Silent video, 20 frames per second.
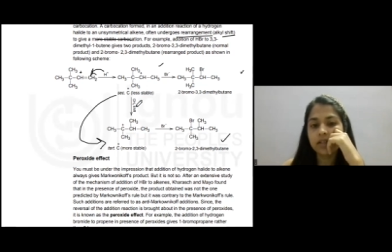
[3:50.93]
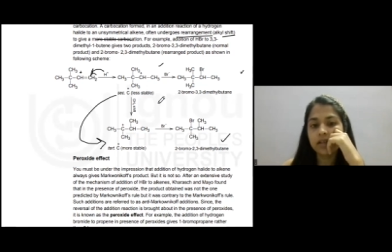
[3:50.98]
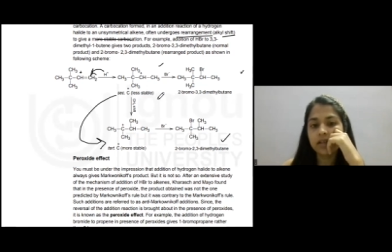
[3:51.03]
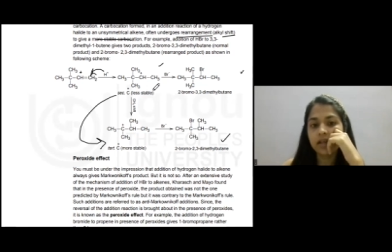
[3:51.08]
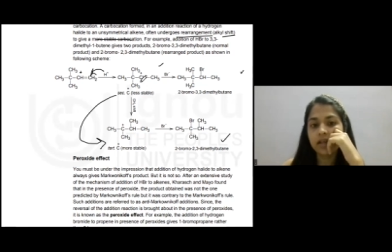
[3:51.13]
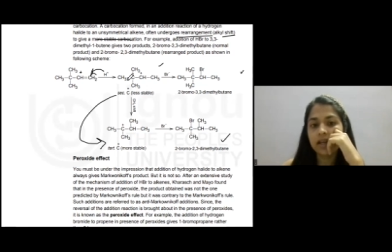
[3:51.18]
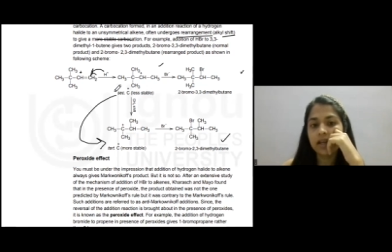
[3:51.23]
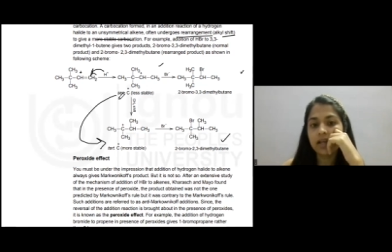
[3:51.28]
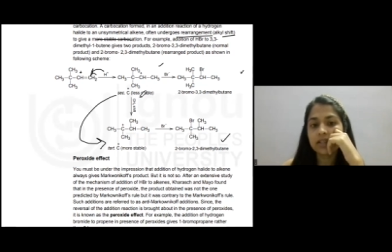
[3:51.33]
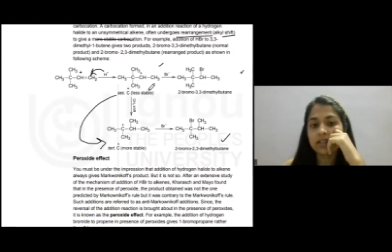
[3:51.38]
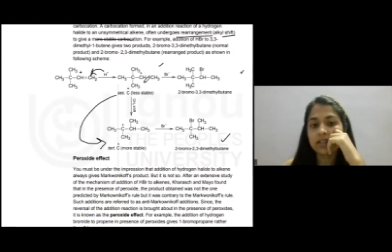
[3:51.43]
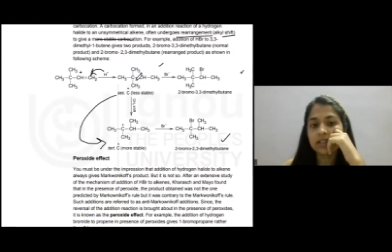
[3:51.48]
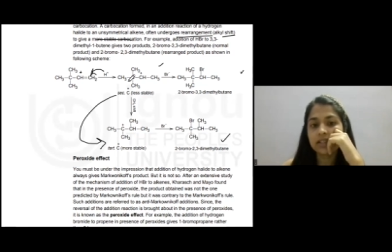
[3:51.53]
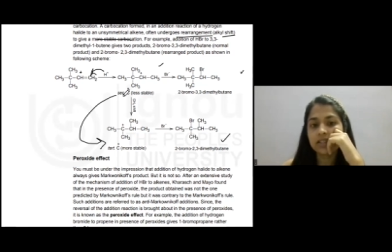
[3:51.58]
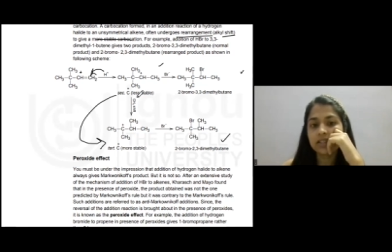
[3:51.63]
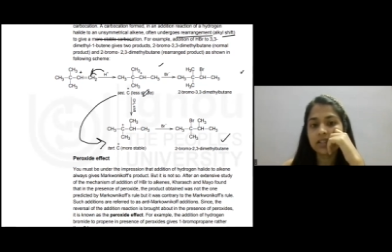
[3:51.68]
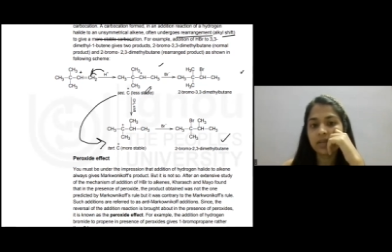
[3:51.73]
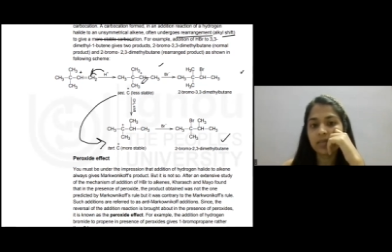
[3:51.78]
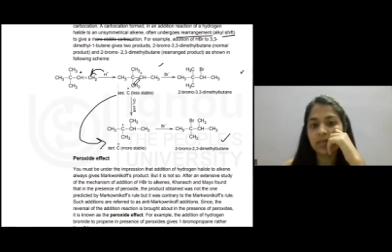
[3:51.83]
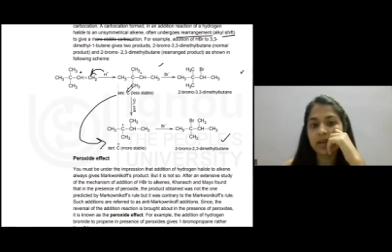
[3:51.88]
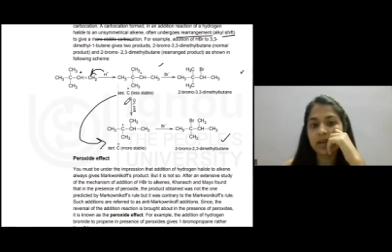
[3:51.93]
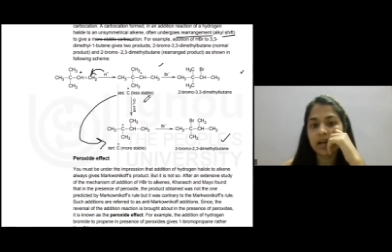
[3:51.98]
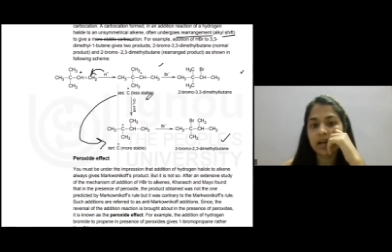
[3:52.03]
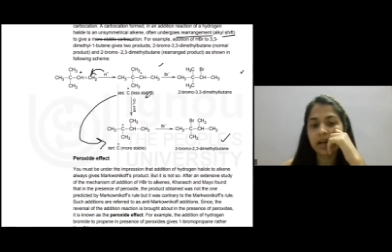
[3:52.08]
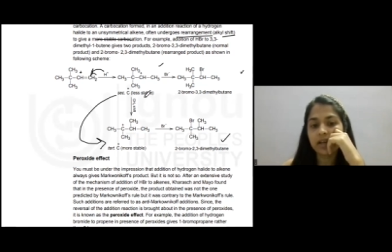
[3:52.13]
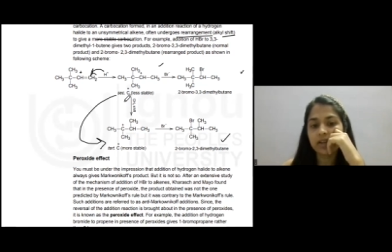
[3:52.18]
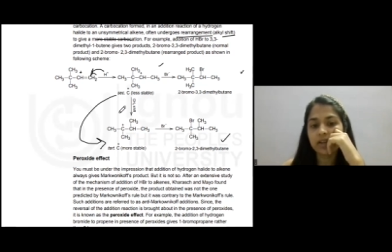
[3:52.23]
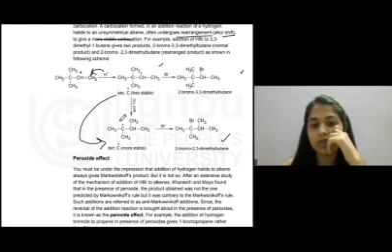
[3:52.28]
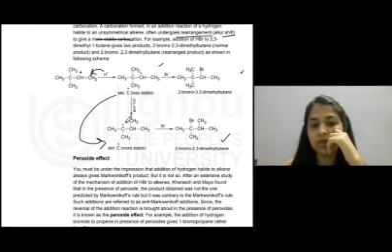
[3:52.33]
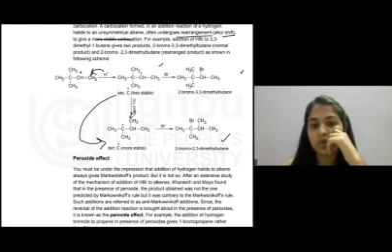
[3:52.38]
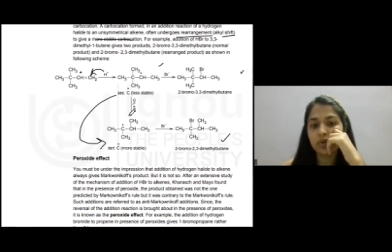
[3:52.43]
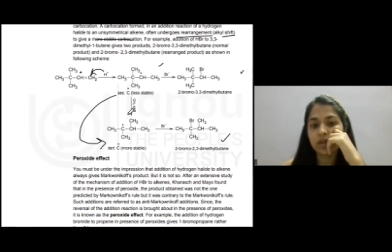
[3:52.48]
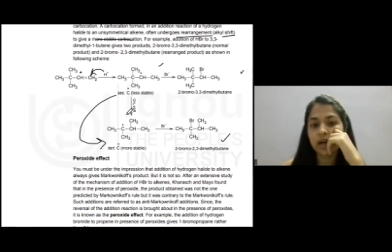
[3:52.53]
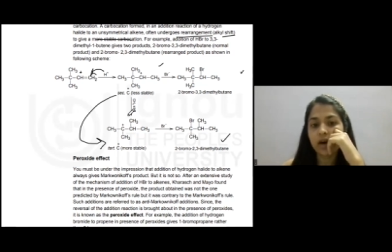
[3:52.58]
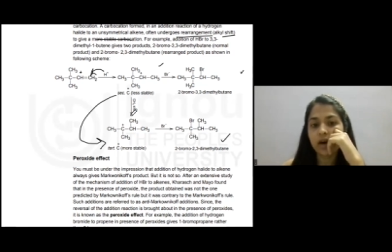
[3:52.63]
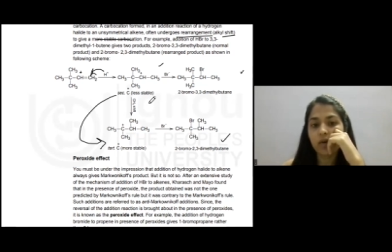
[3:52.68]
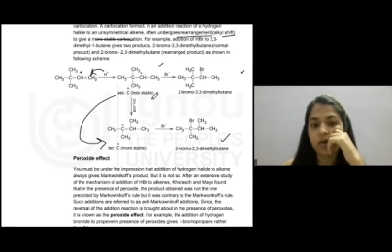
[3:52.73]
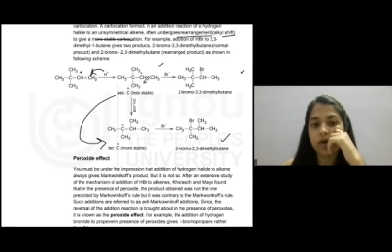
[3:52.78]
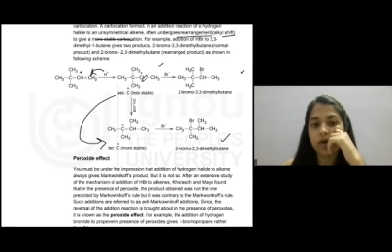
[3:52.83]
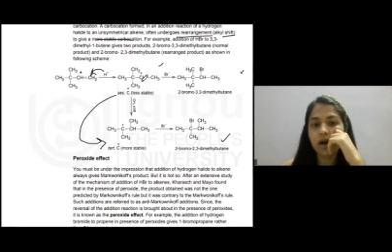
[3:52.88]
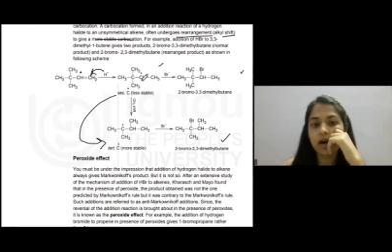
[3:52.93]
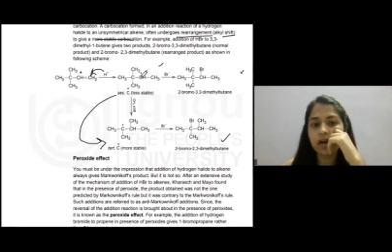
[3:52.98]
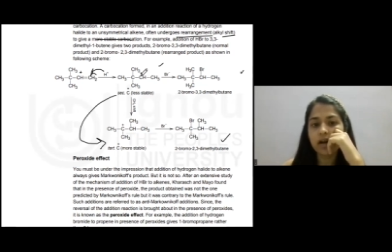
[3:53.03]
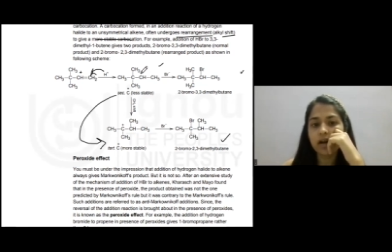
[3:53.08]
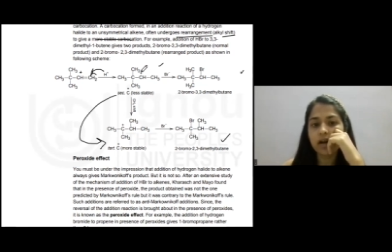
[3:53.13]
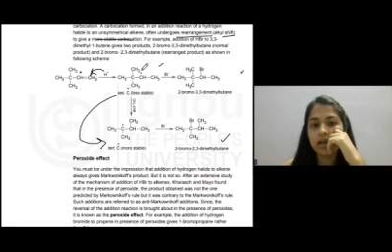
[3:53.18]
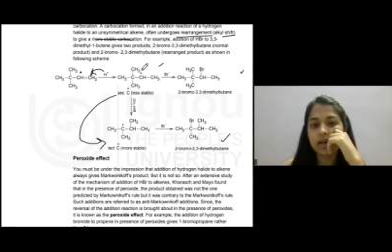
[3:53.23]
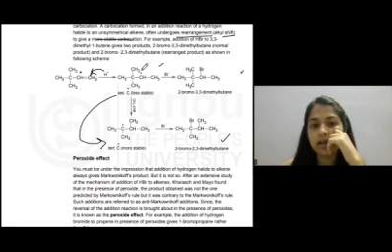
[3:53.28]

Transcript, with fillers: ये लेस स्टेबल है तो क्या होगा